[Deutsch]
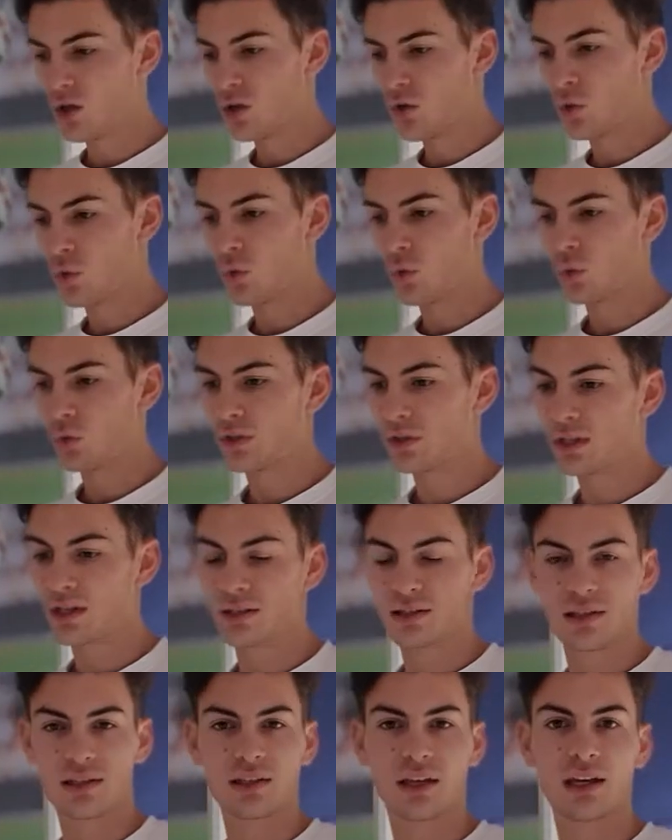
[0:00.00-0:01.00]
Und ja,
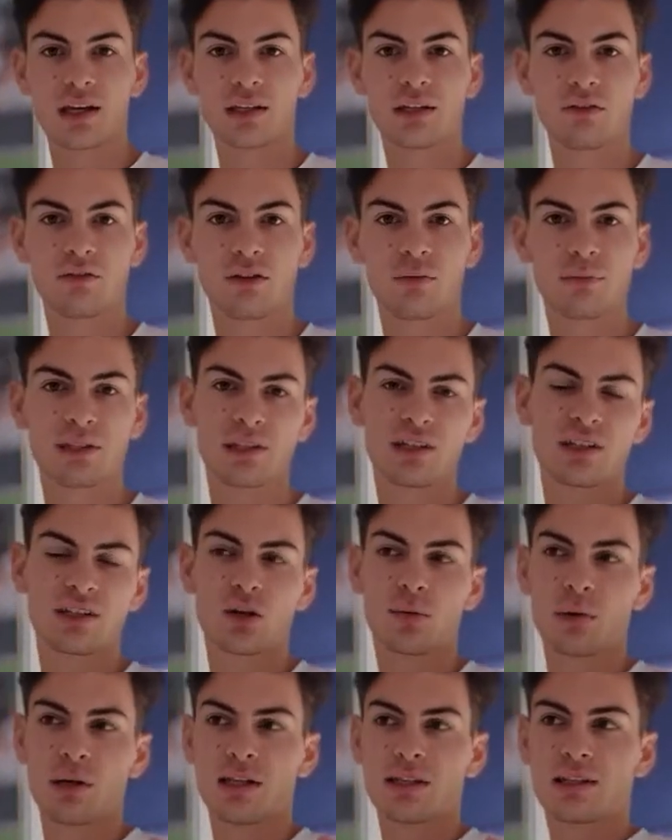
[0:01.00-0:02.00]
es ist relativ viel passiert. Ich
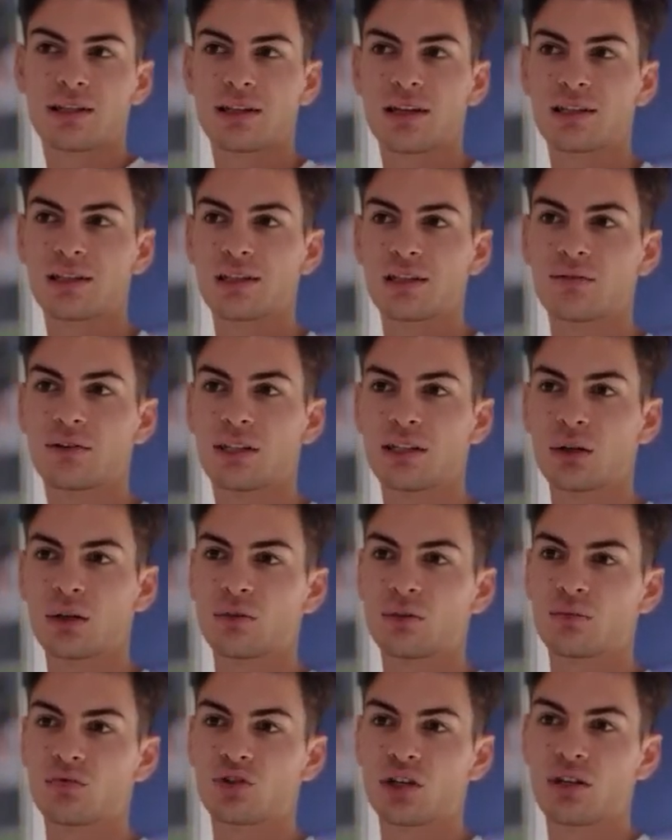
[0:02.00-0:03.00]
glaube, als letztes wart ihr auf
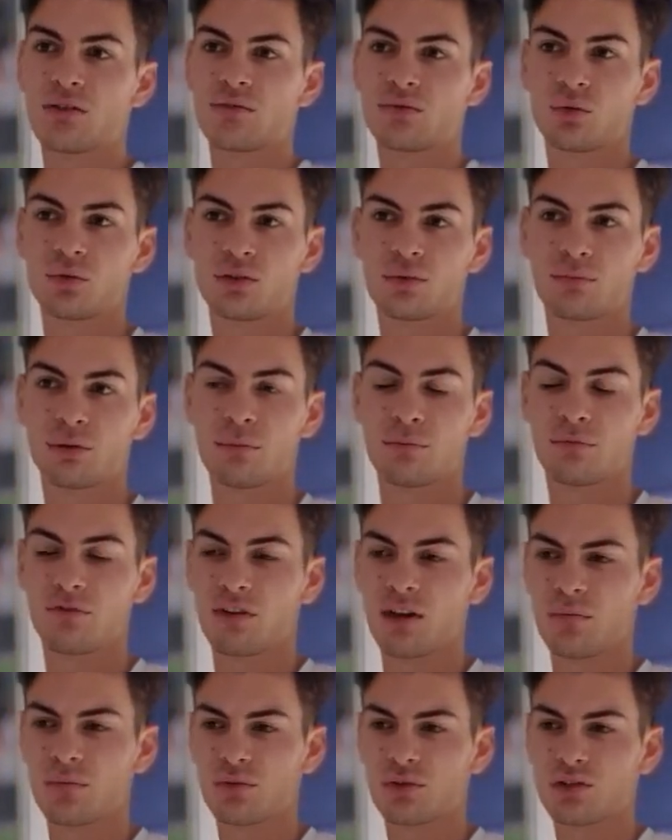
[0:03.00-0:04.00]
dem Stand, wo ich beim
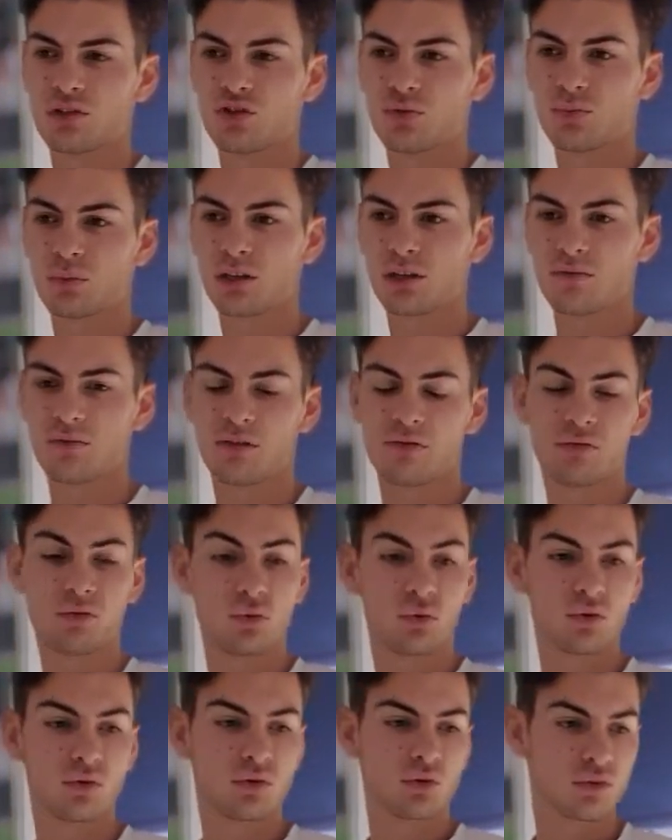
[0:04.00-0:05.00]
Bewerbungsgespräch war
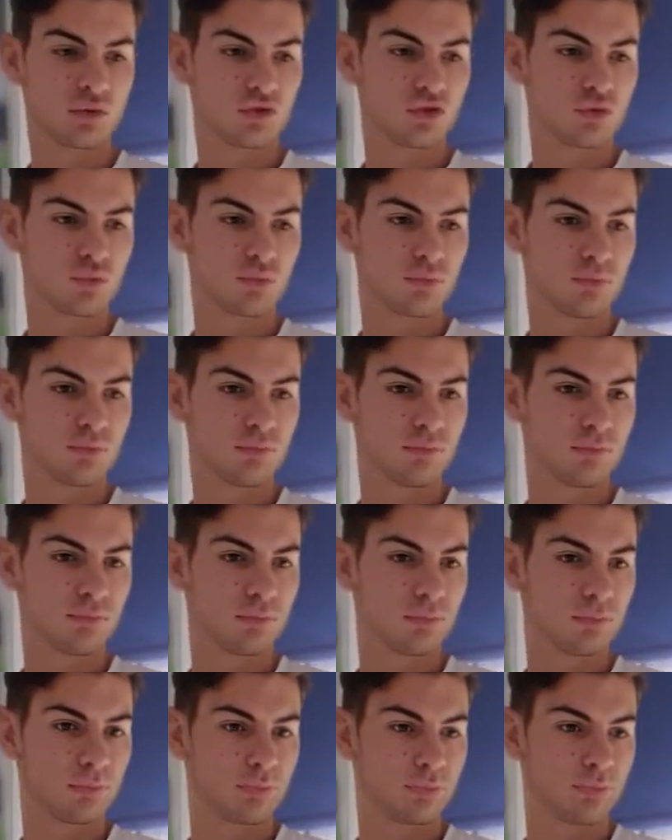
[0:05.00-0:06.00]
für
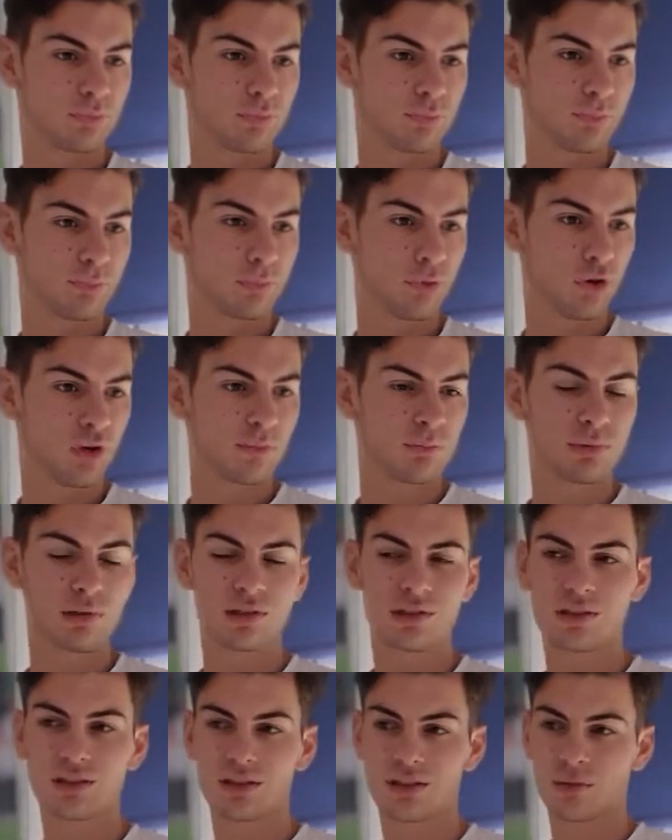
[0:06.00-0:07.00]

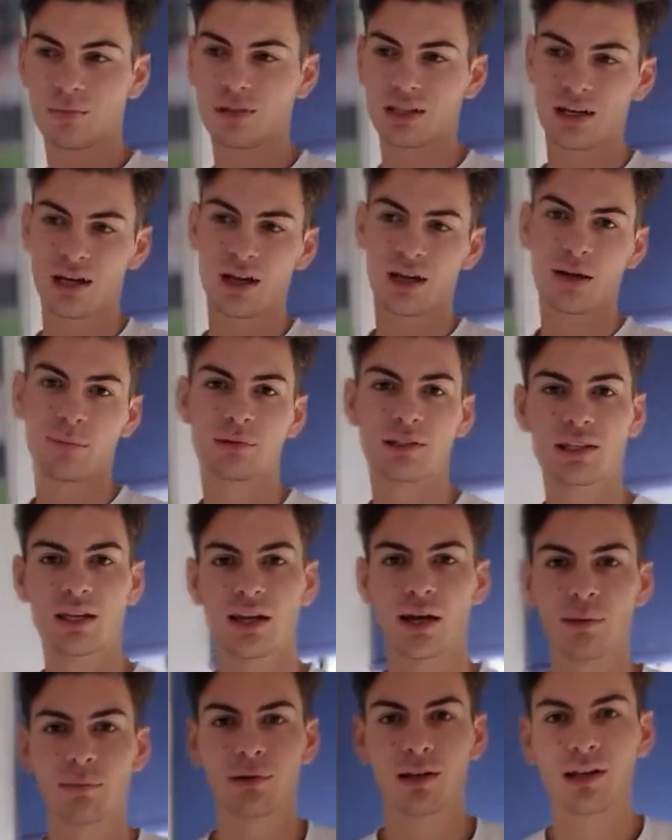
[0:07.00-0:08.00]
Sportbusiness, aber da habe ich dann
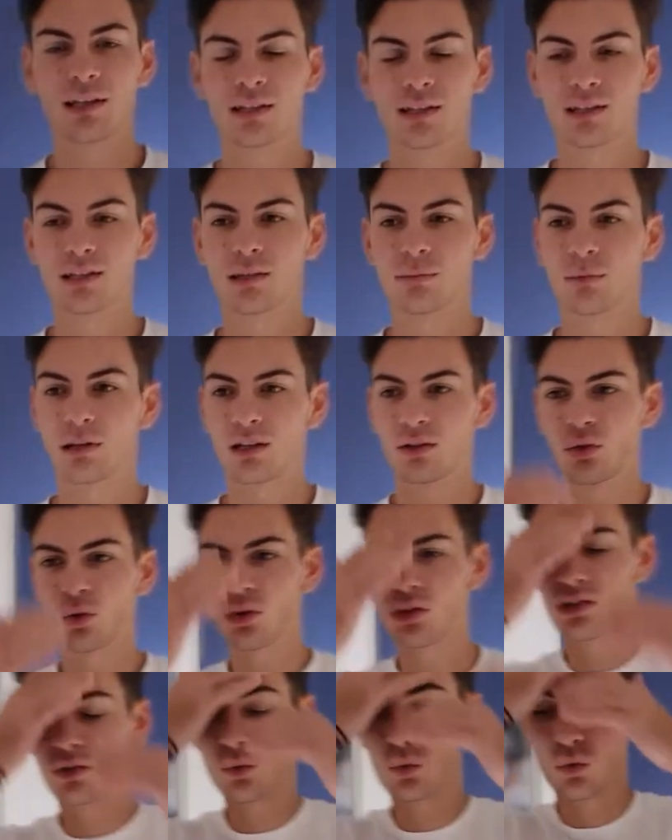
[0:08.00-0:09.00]
abgelehnt. Das hat mir dann doch
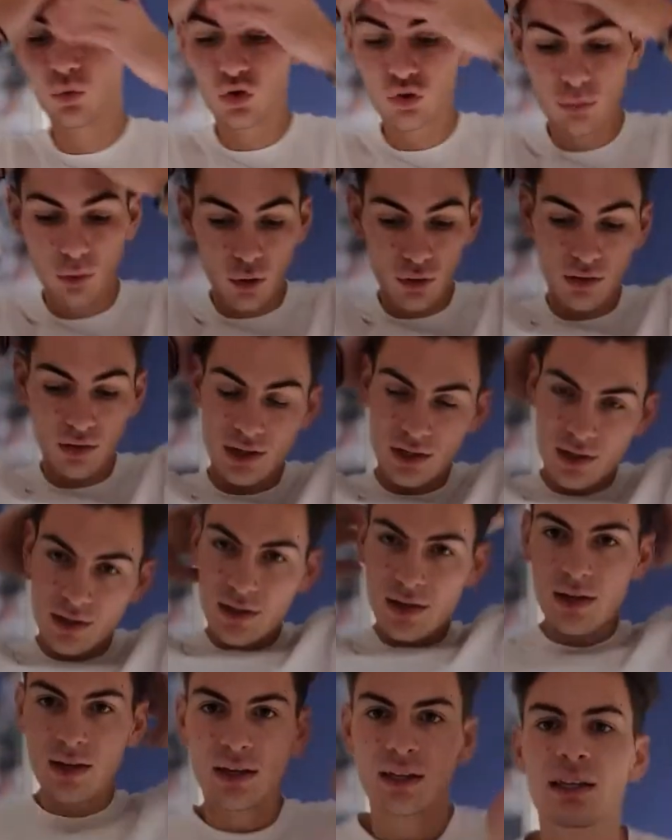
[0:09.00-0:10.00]
nicht so zugesprochen.
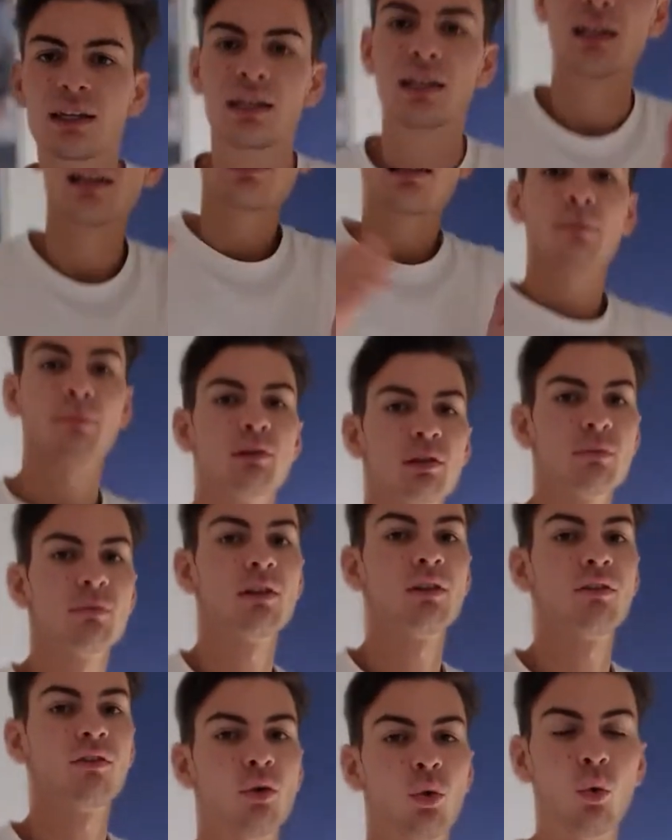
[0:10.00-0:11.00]
Jetzt habe ich
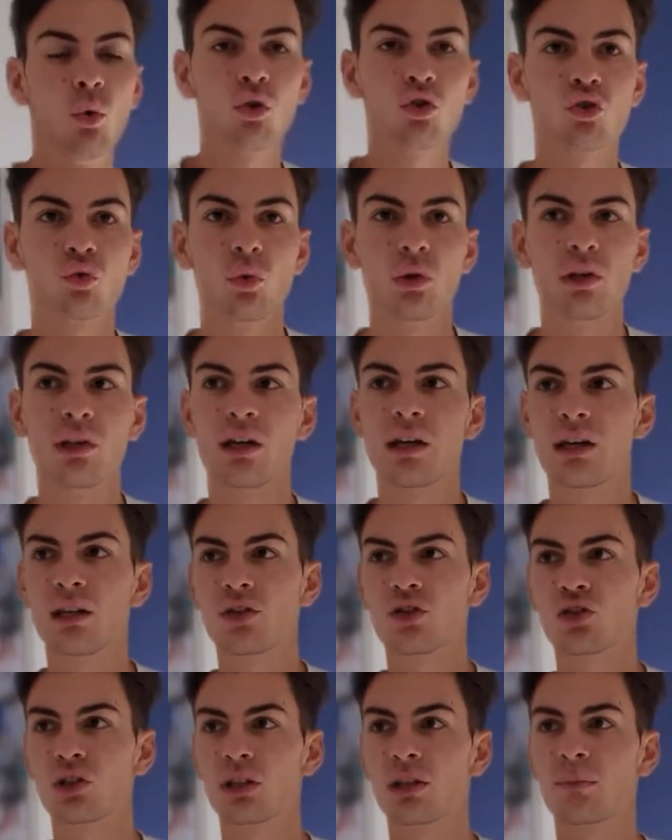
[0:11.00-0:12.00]
mich für Hochschulen
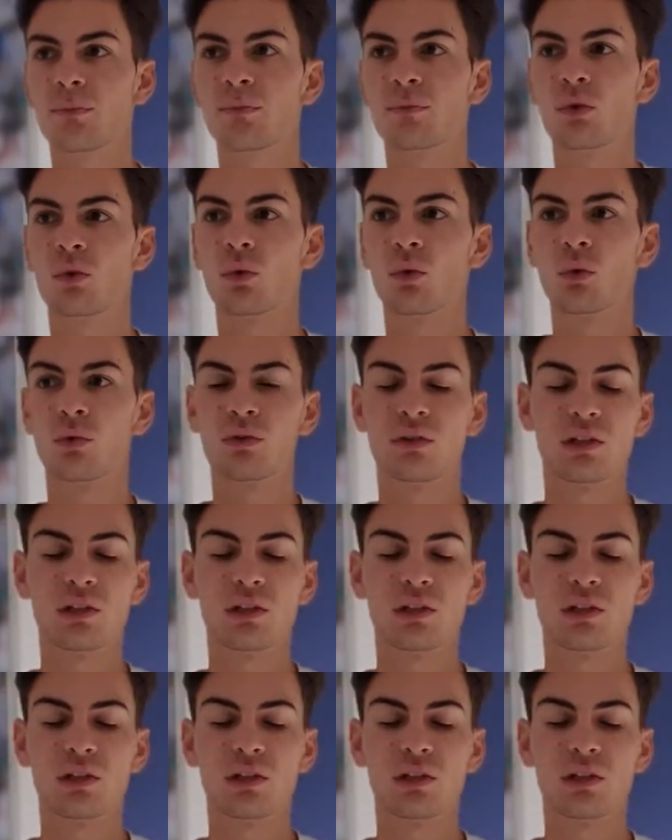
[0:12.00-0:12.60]
eingeschrieben und